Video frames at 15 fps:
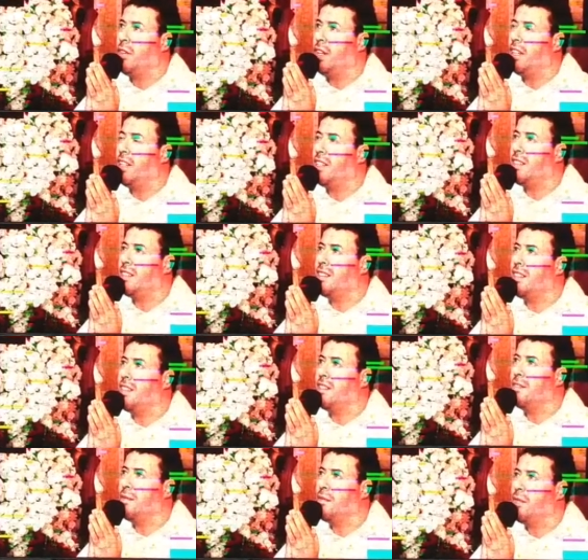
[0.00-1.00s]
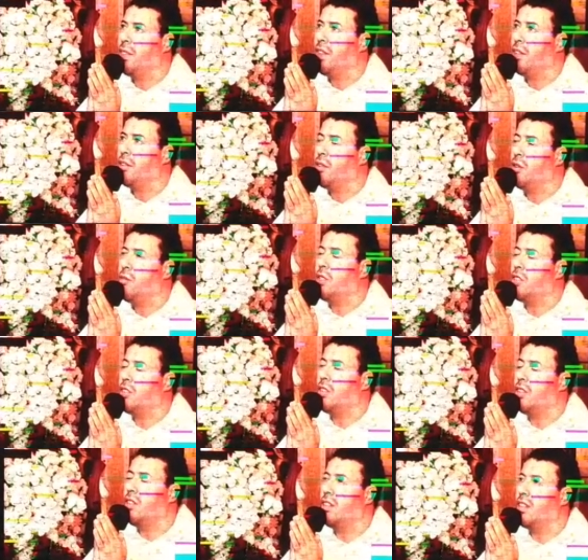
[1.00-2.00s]
Farei sim, como a
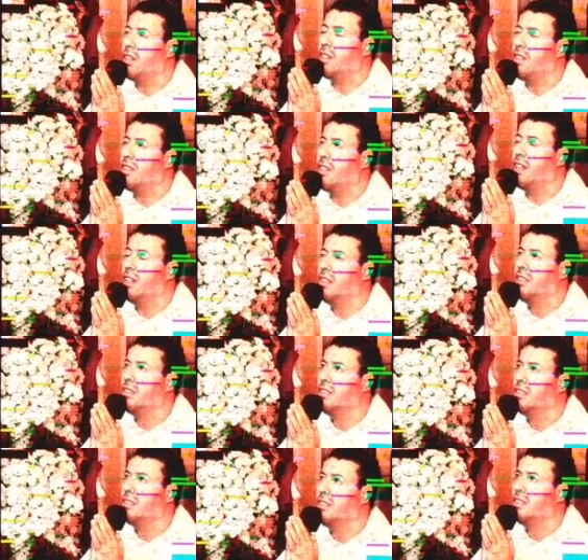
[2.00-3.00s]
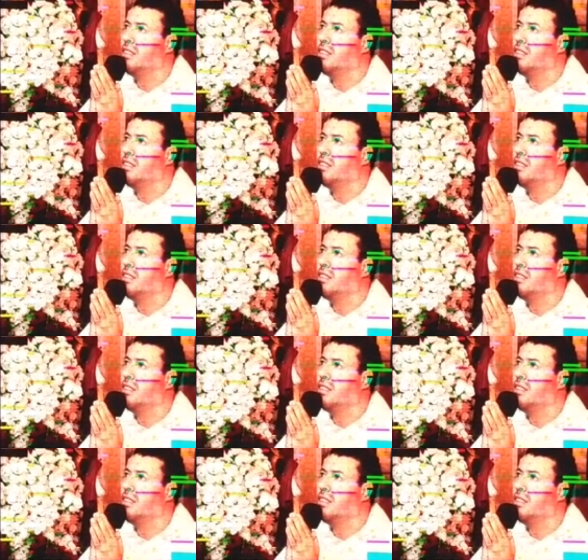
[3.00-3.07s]
senhora quiser.